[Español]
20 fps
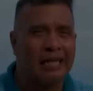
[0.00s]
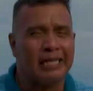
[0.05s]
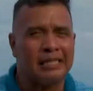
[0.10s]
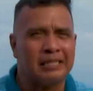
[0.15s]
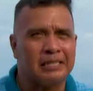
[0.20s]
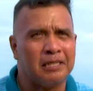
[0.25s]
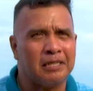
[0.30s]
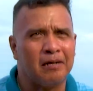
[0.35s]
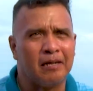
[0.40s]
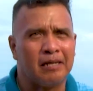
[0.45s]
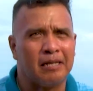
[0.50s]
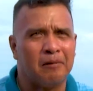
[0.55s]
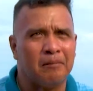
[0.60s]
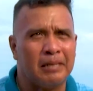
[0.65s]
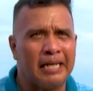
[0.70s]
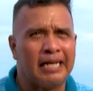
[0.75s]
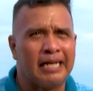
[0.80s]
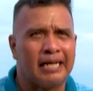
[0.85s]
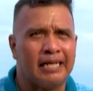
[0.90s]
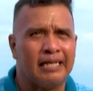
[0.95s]
a la señora
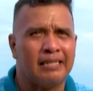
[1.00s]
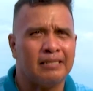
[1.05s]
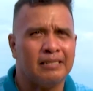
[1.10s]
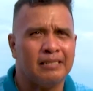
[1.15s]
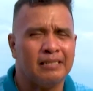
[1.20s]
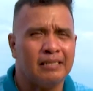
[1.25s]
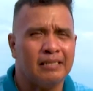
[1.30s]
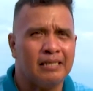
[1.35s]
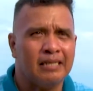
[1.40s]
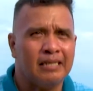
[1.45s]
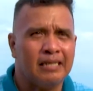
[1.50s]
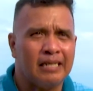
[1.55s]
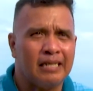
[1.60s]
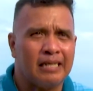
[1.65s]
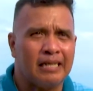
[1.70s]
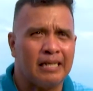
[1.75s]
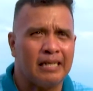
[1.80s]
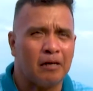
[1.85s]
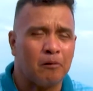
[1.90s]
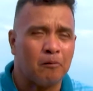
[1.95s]
Rebeca,
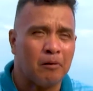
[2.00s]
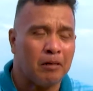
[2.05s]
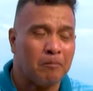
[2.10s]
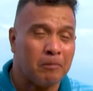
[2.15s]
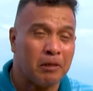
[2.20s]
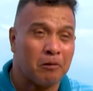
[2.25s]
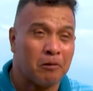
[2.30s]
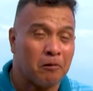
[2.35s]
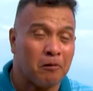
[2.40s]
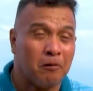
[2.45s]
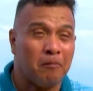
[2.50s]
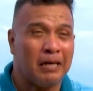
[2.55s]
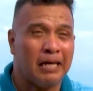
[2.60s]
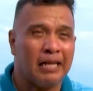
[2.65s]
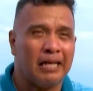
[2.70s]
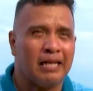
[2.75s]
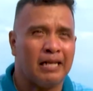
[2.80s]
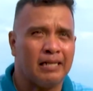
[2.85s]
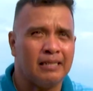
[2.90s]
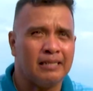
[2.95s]
en la cual me tocó
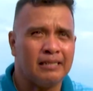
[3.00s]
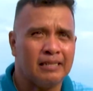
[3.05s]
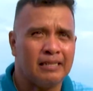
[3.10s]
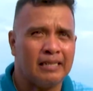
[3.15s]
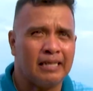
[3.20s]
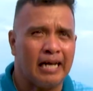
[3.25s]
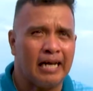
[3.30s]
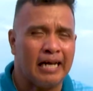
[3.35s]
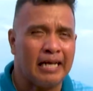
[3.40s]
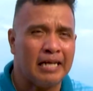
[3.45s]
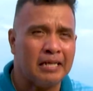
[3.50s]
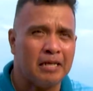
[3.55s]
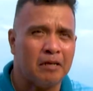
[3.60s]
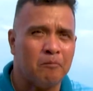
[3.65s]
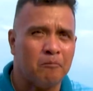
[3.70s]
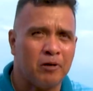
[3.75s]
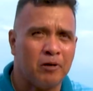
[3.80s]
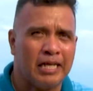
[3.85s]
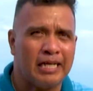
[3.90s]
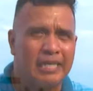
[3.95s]
verla ahí en
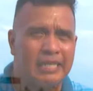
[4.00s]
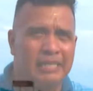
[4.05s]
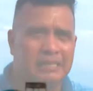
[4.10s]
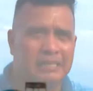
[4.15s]
el muelle de